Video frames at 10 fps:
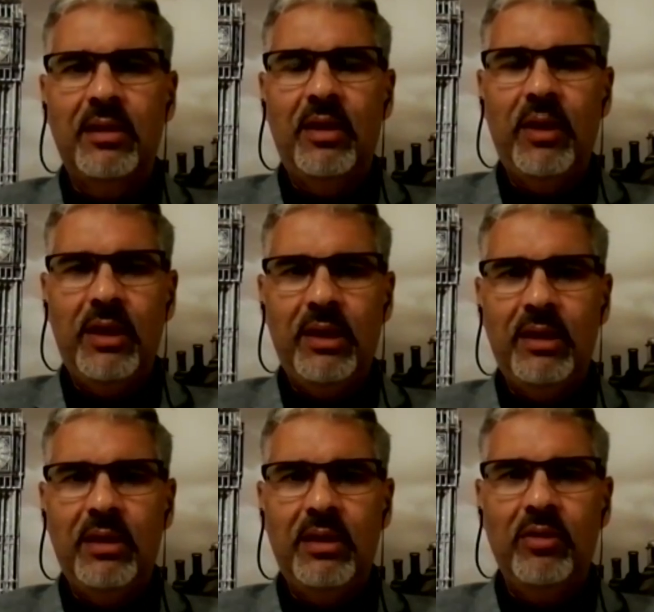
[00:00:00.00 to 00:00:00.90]
دواء
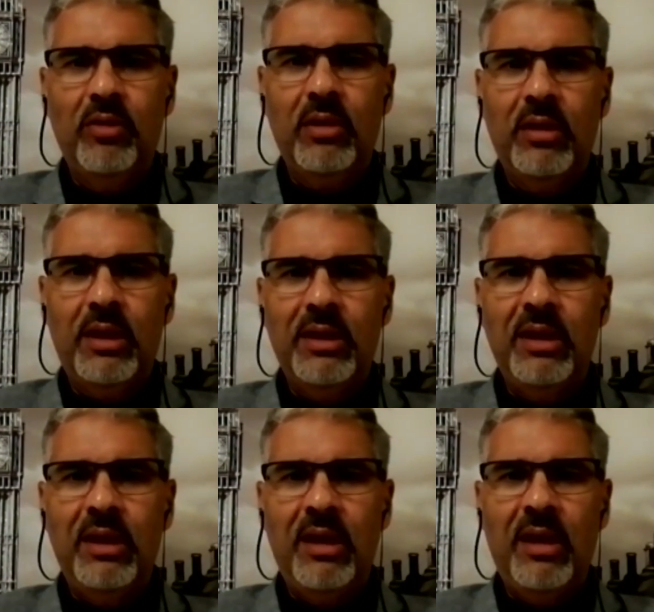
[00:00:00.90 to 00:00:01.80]
يطلق
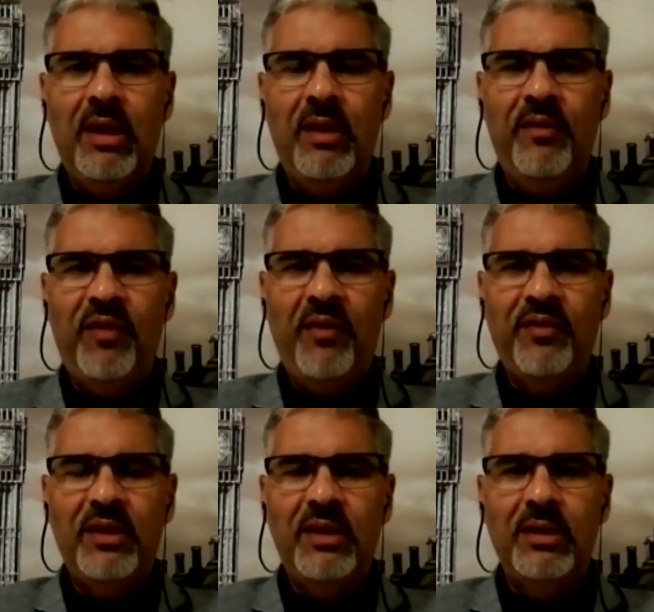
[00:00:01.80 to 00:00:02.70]
عليه
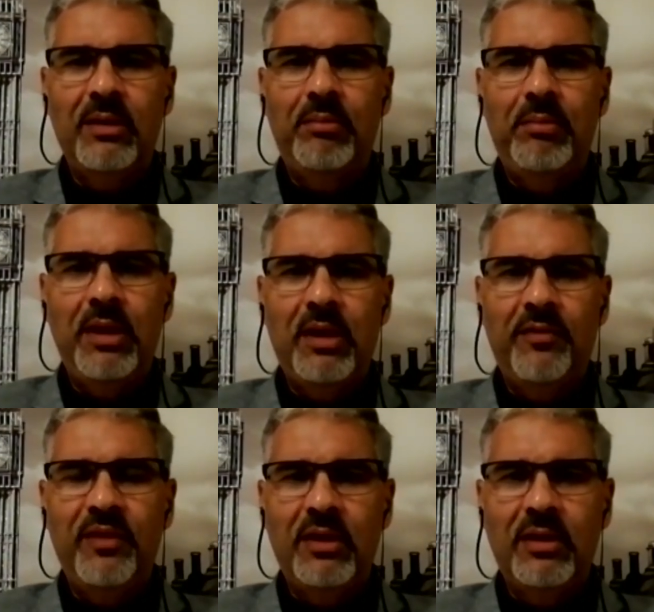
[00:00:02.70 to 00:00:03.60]
الفافي
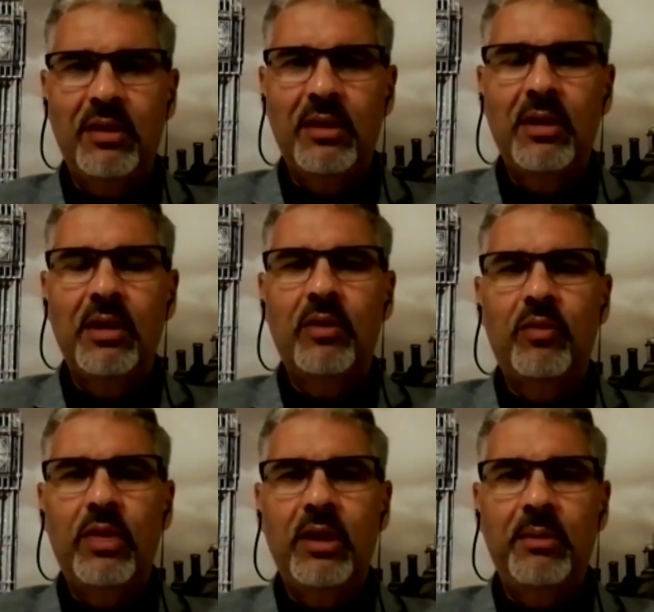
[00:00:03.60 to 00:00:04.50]
بيرافير
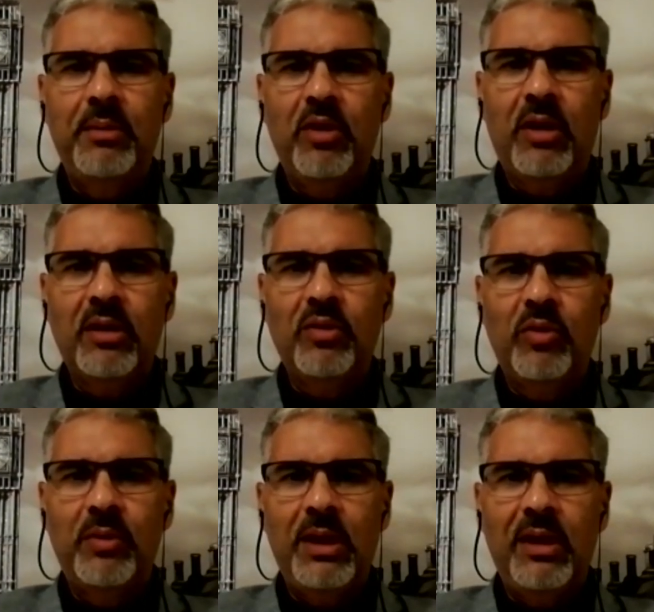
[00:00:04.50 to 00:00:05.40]

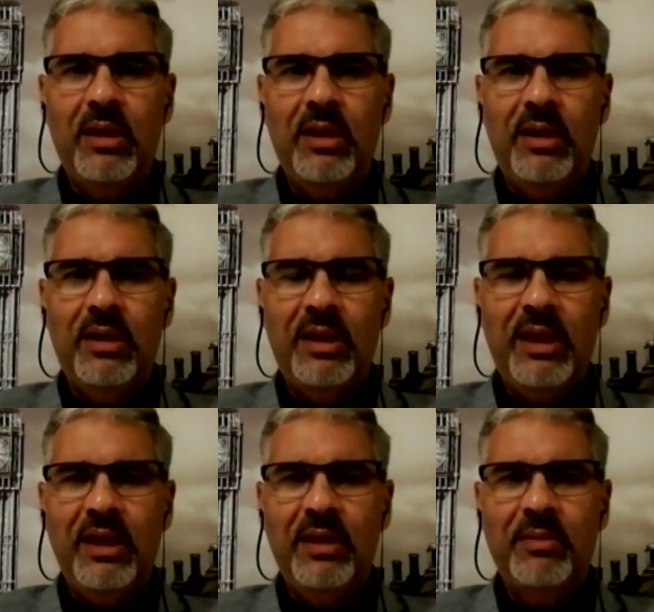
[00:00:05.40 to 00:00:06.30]
وبيقارنوا
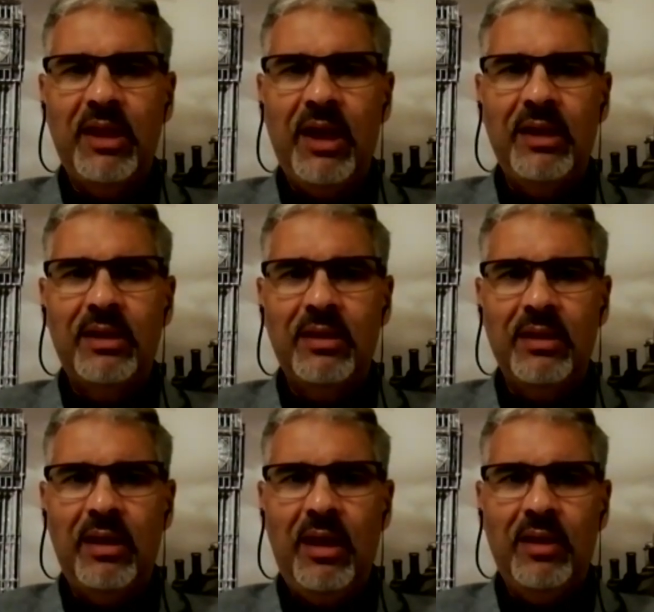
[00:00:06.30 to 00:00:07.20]
بالنتائج بتاعه
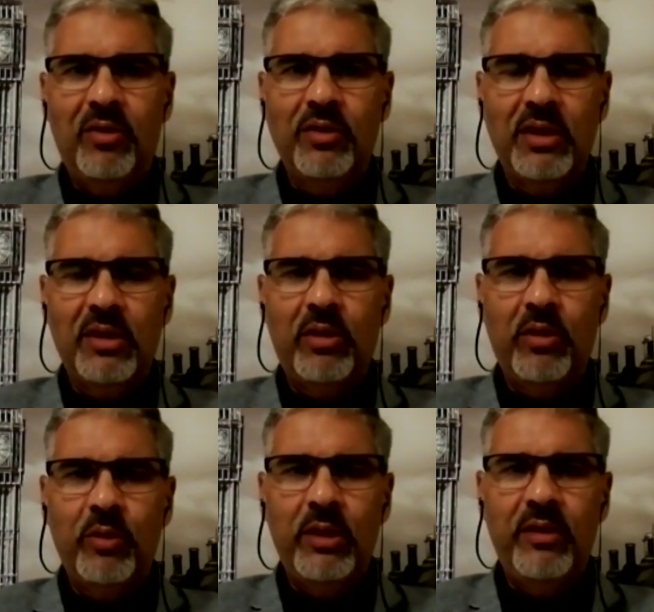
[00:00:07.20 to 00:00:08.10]

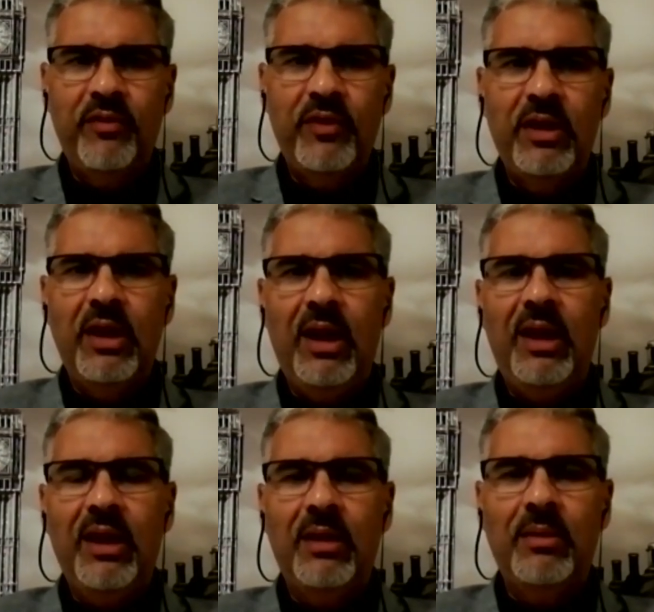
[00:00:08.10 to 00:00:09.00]
الهيدروكسيكلوروكوين في
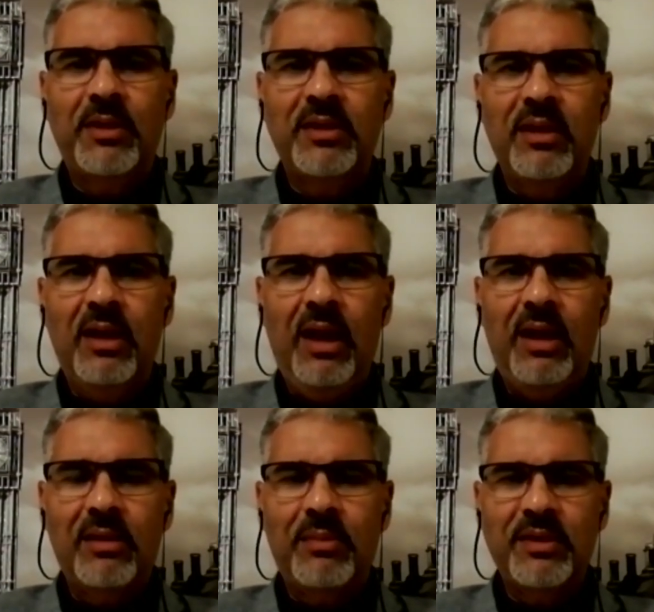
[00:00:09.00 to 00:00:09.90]
علاج البسيط
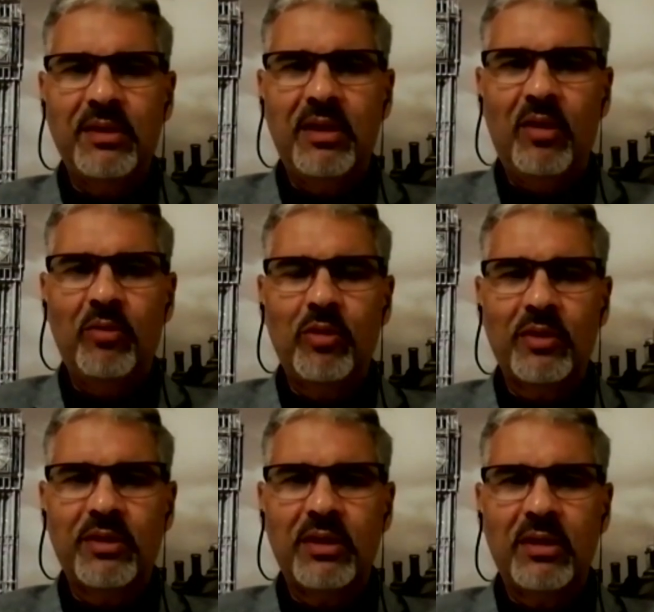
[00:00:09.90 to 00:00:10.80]
الحالات البسيطه
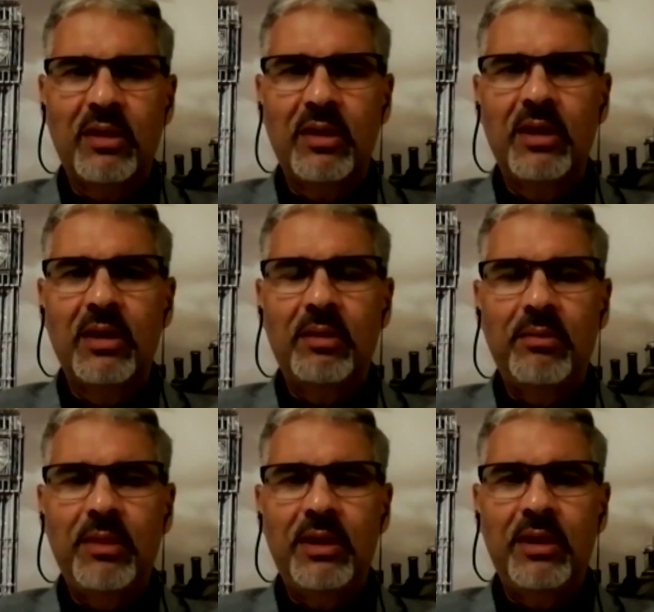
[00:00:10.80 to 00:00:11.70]
والمتوسطه
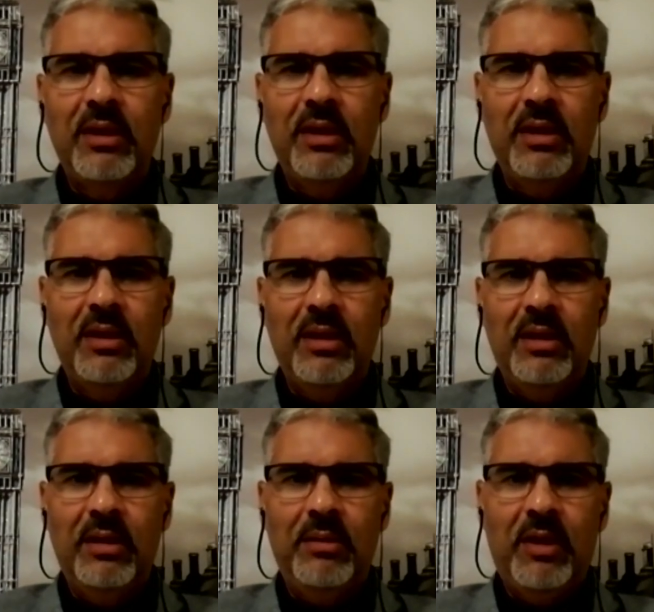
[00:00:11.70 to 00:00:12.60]
من
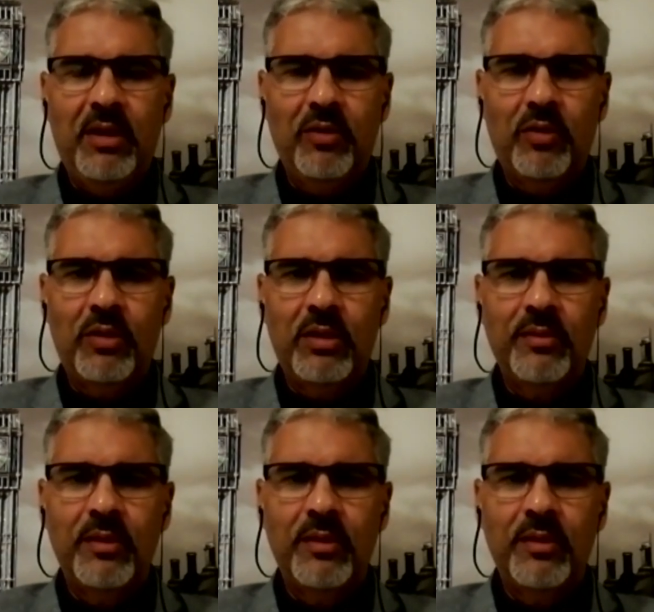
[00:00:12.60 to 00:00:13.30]
آه، مرض كورونا.